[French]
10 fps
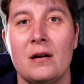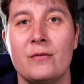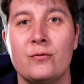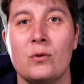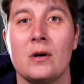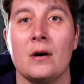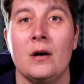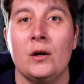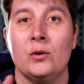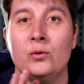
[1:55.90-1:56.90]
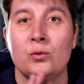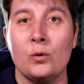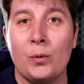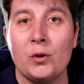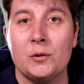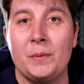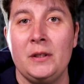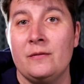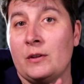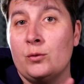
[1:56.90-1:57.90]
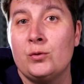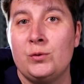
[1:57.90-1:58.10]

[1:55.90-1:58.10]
à la fois nos prospects, enfin nos